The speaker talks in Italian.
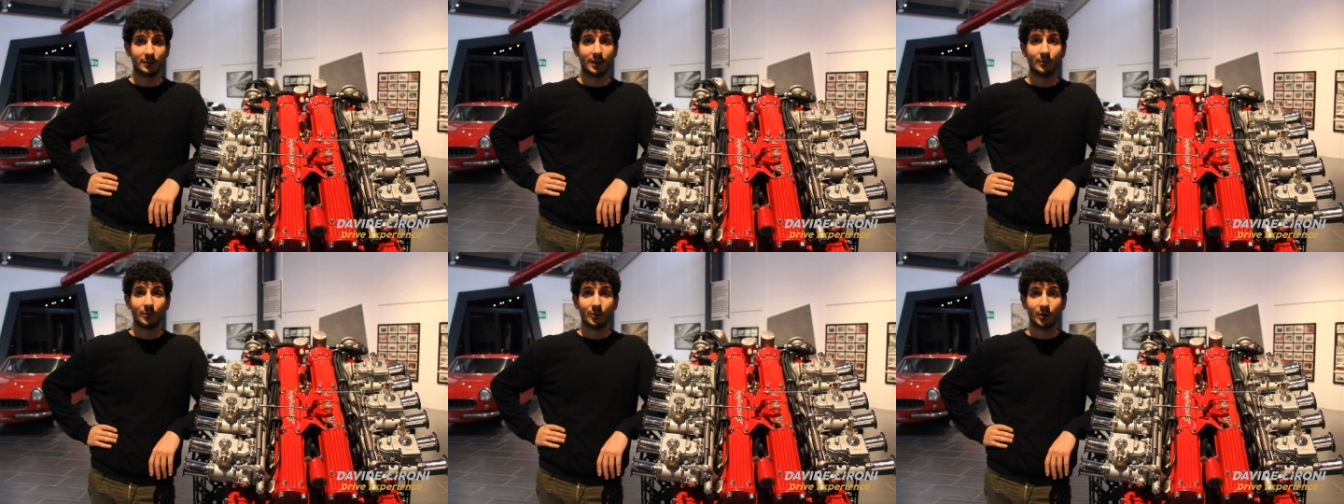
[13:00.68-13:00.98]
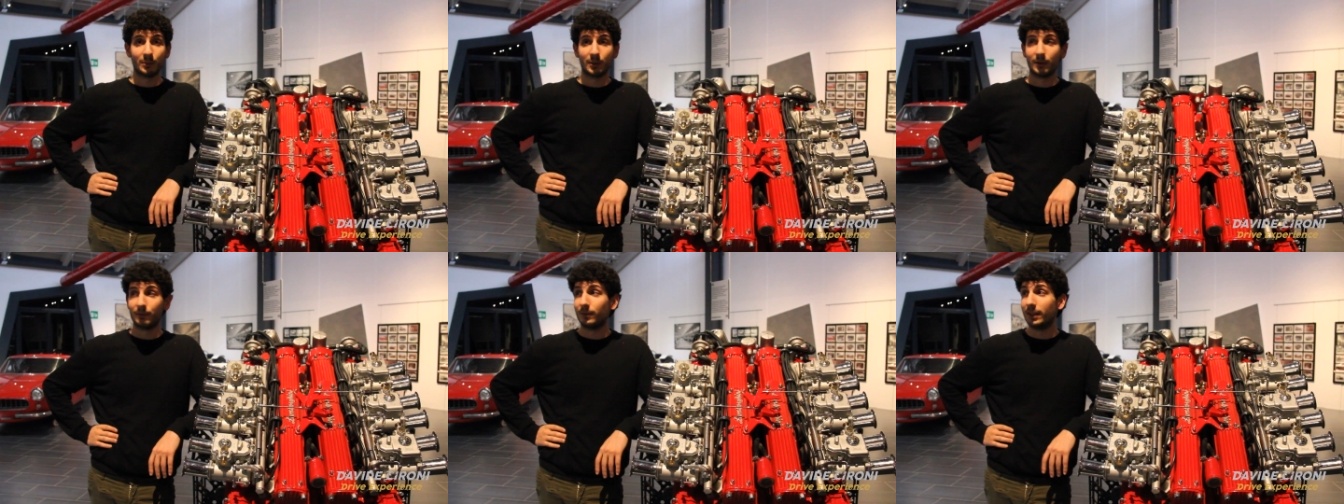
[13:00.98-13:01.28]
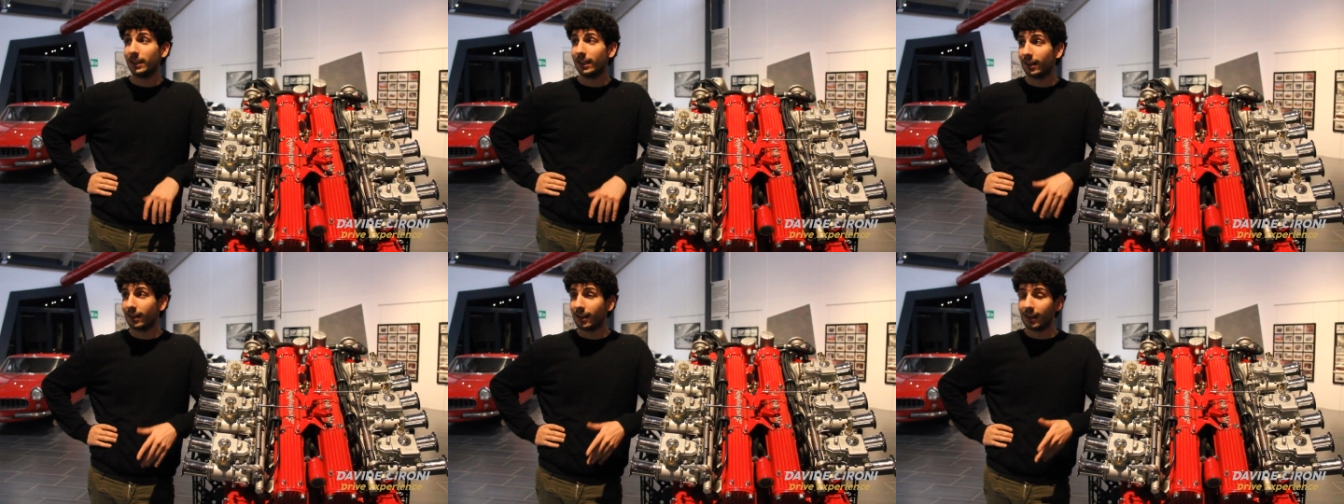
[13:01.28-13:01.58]
lavoro per
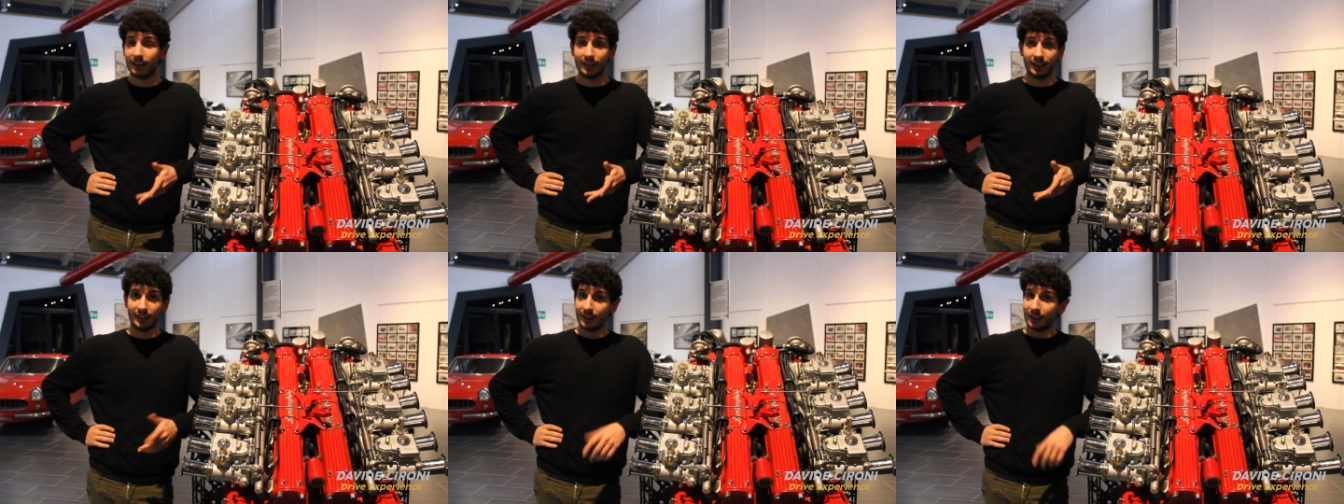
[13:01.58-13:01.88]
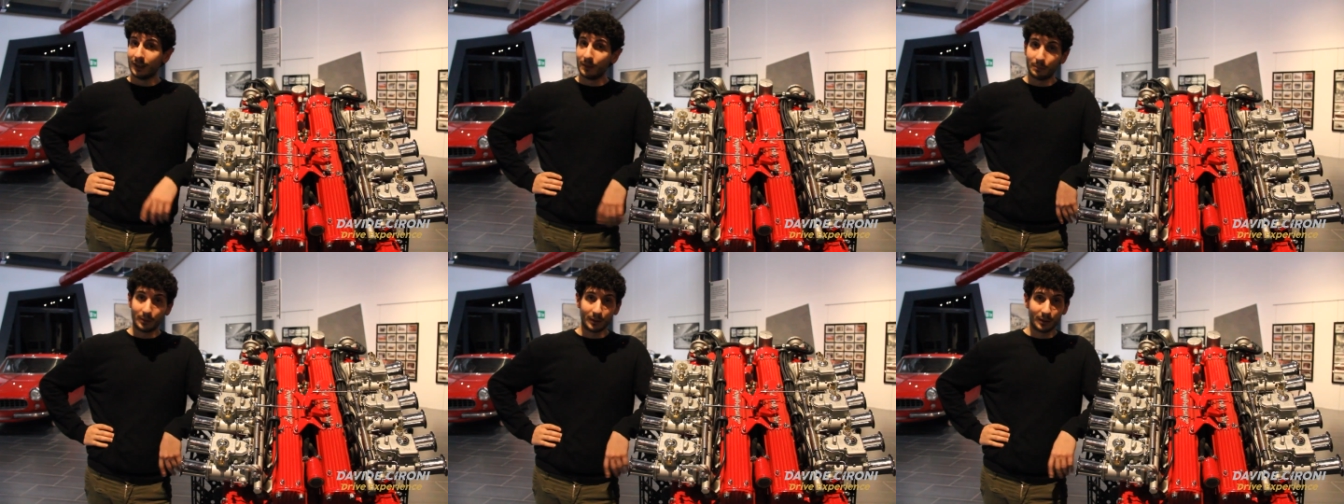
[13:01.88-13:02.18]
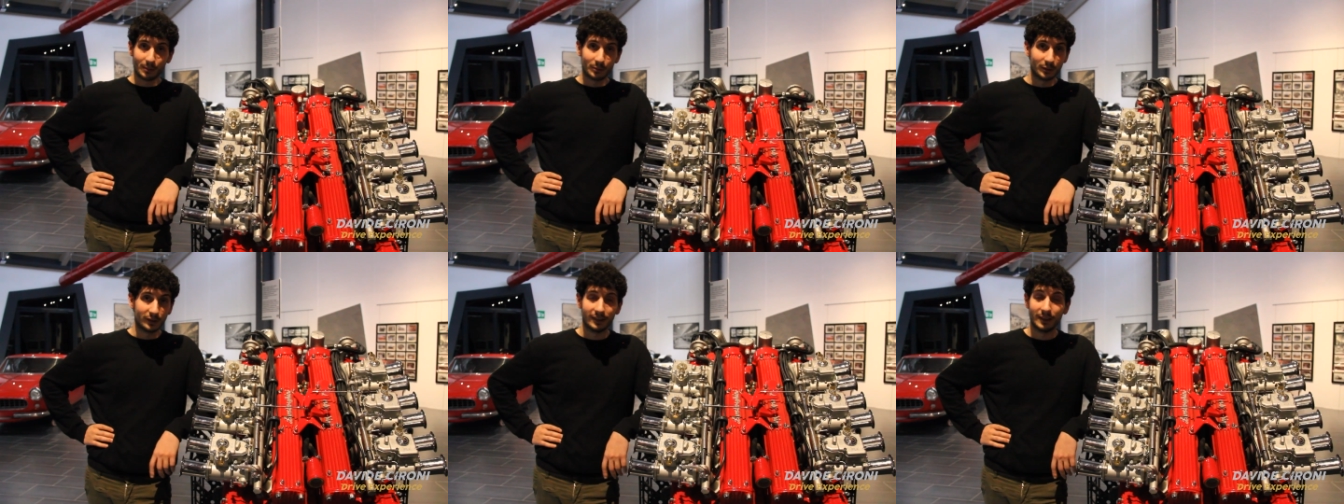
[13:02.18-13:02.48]
finirla il
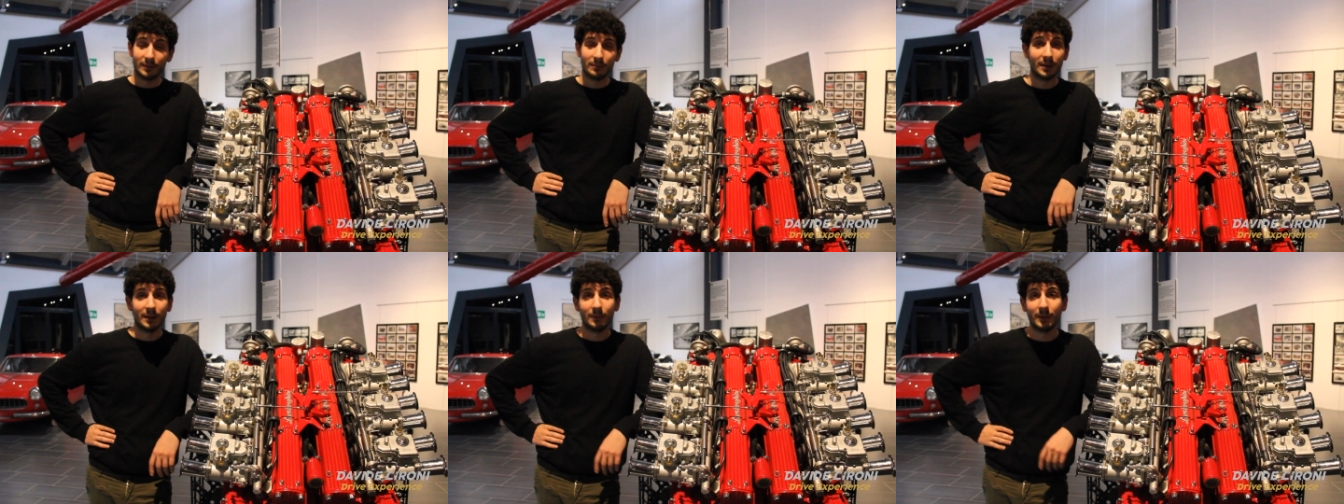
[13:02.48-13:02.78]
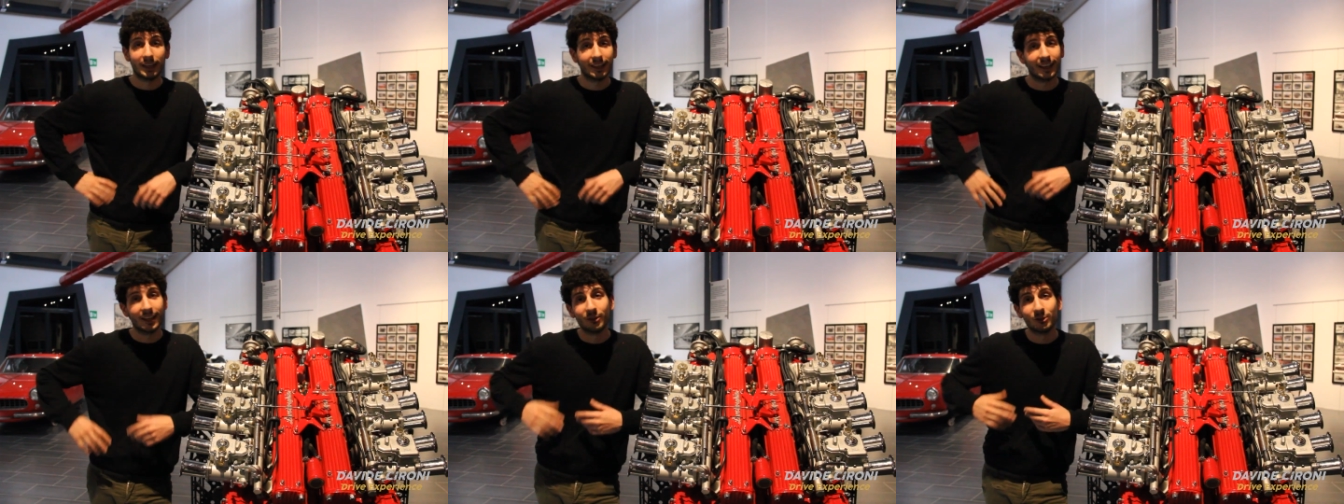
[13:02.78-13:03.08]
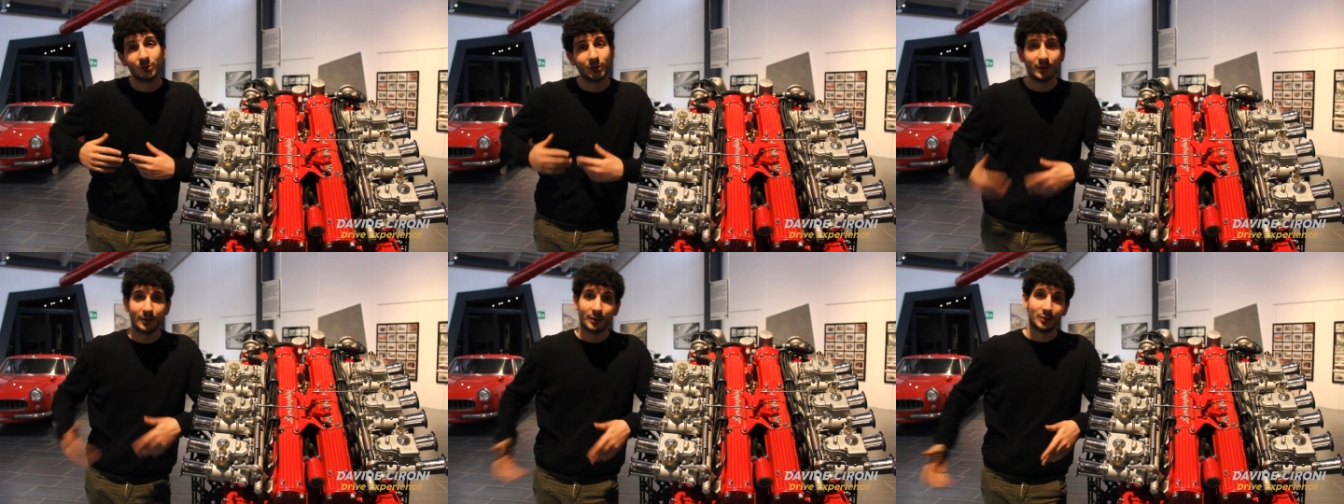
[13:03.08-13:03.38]
prima possibile perché non
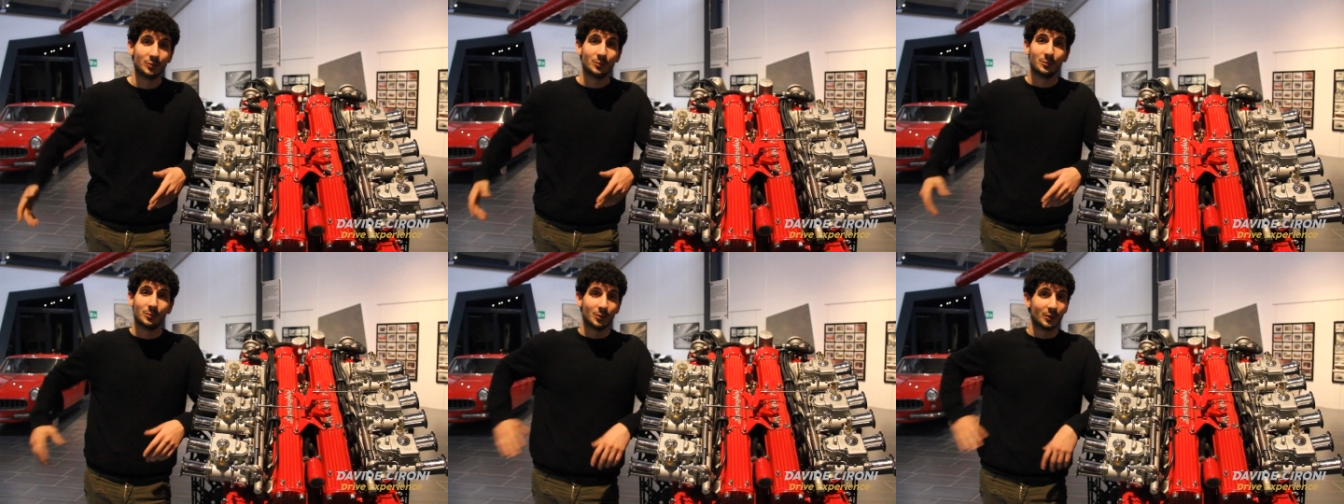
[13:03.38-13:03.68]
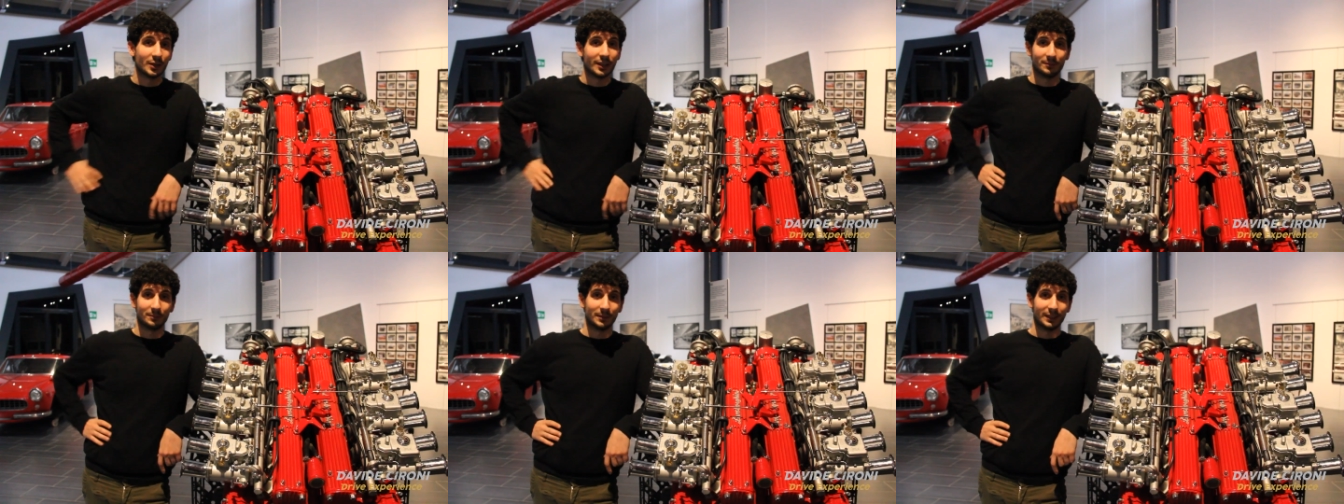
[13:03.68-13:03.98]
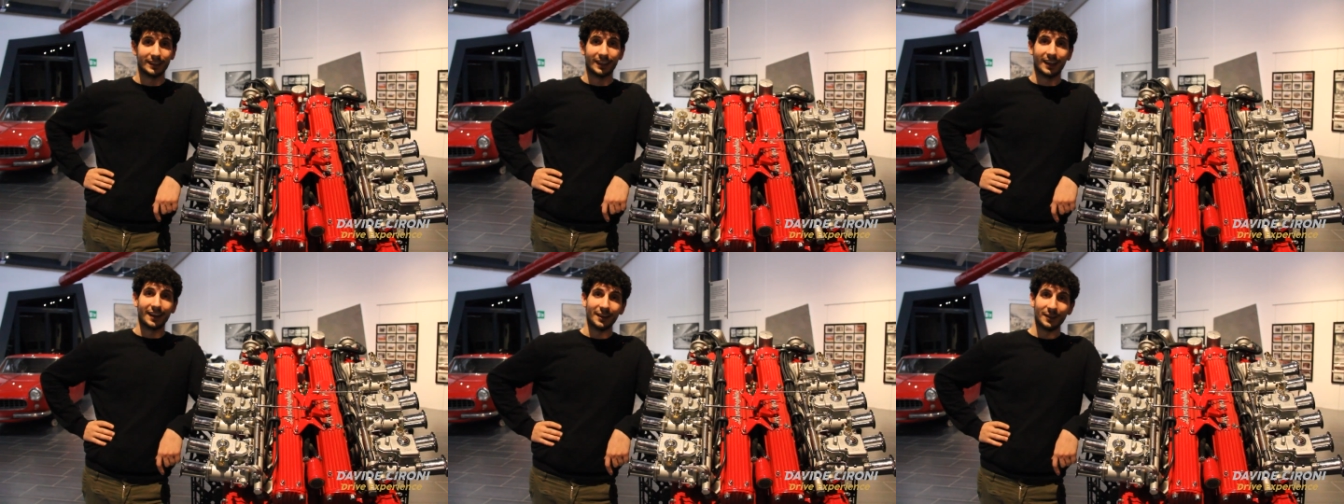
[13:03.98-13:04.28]
ce la faccio più ad
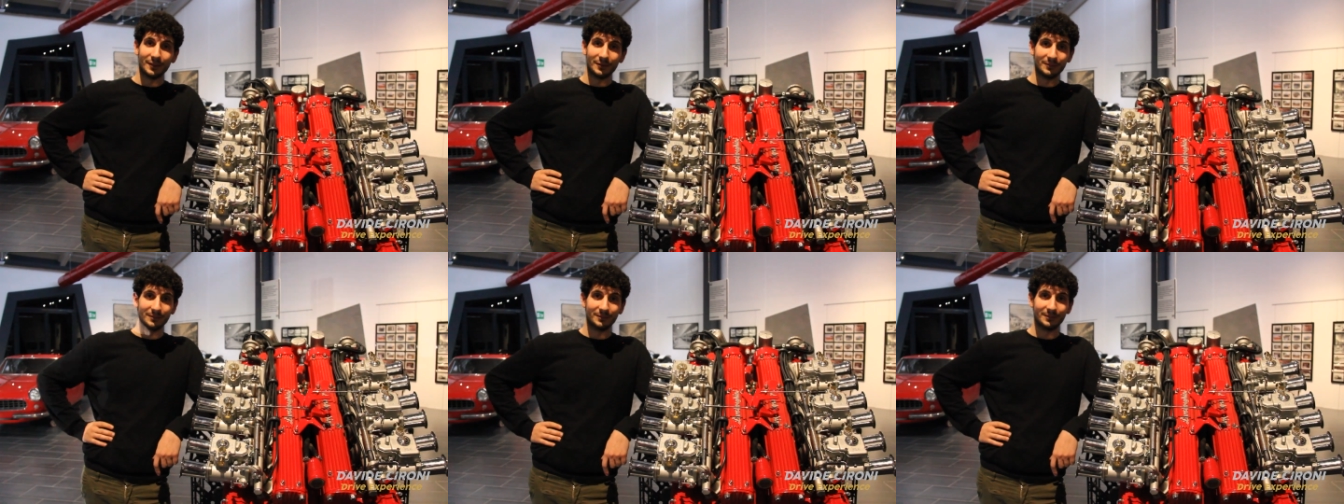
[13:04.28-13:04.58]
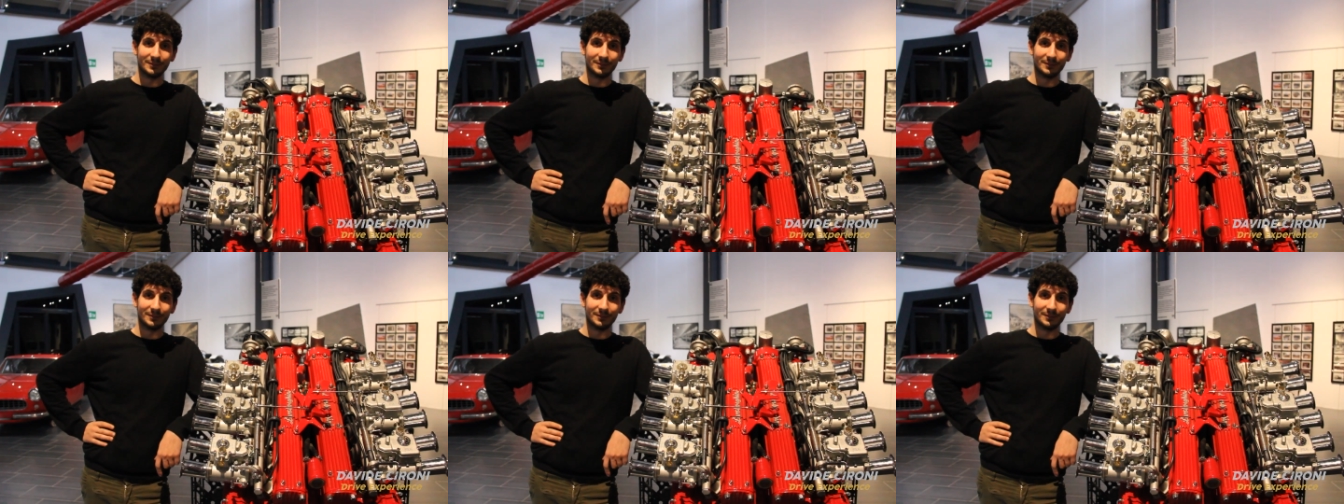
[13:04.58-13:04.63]
aspettare.